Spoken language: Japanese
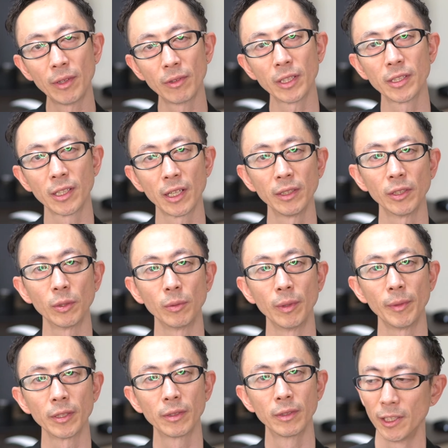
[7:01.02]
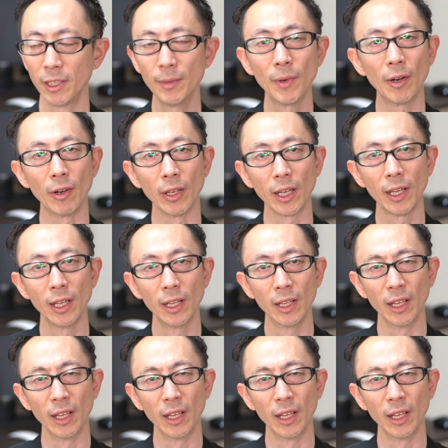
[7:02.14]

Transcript: ングは違うんだと思います今はね